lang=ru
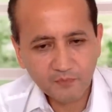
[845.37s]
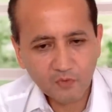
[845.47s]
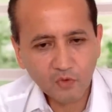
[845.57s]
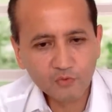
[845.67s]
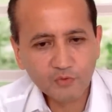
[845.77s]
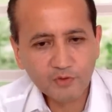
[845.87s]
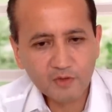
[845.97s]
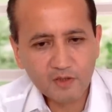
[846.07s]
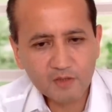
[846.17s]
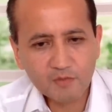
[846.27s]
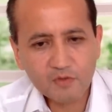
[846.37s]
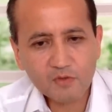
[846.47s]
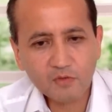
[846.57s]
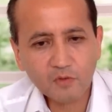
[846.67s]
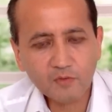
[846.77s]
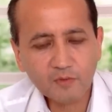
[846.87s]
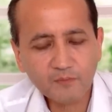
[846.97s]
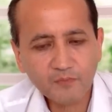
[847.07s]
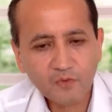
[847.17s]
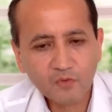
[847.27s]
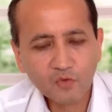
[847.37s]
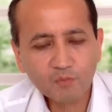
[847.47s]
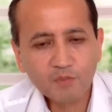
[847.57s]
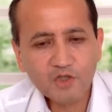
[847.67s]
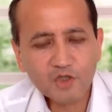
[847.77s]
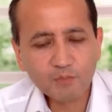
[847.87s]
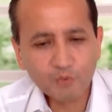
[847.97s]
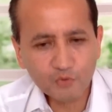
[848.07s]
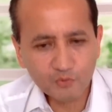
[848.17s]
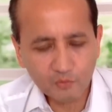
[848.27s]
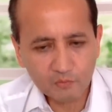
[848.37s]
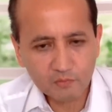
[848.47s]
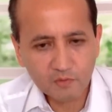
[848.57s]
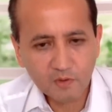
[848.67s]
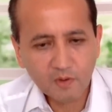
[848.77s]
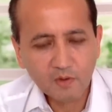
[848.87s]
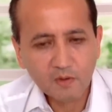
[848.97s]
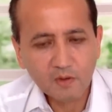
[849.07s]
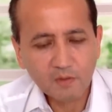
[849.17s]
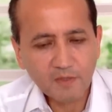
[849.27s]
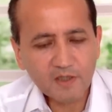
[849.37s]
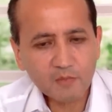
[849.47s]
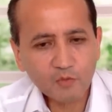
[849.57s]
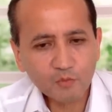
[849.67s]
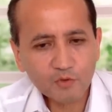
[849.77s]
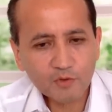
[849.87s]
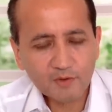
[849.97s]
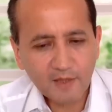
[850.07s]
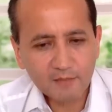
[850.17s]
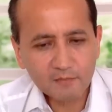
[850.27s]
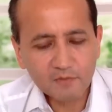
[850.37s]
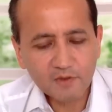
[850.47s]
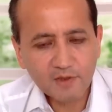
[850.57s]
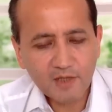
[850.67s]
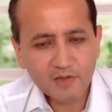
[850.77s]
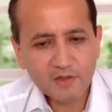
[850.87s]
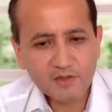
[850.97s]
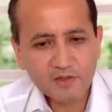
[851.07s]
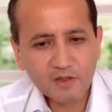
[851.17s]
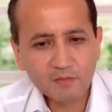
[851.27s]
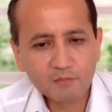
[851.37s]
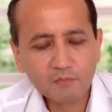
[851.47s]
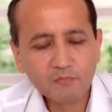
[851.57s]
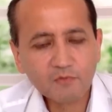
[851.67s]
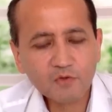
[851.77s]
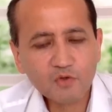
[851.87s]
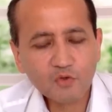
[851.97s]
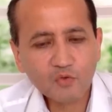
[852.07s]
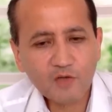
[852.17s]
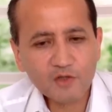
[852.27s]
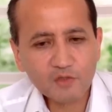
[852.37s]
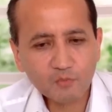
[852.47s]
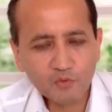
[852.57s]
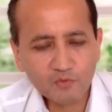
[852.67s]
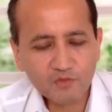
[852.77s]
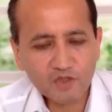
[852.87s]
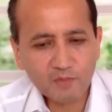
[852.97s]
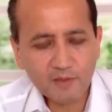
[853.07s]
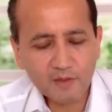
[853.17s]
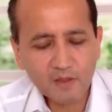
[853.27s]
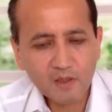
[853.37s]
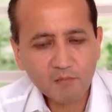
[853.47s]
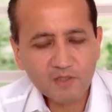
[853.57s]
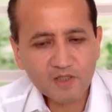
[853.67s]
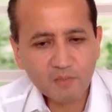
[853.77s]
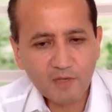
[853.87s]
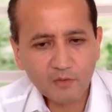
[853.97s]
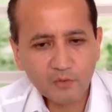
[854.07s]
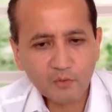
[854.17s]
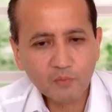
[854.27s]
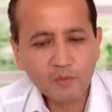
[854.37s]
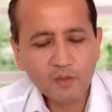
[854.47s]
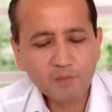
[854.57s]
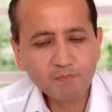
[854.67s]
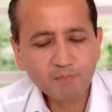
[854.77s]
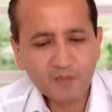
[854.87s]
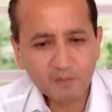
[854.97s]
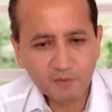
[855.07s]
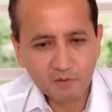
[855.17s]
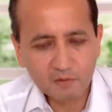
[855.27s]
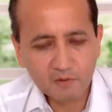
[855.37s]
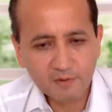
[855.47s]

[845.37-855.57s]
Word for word: Контуры есть, безусловно, но он ближе к Путину. И поэтому он будет там, и каждый из них в эту ситуацию будет выжимать максимальную прибыль.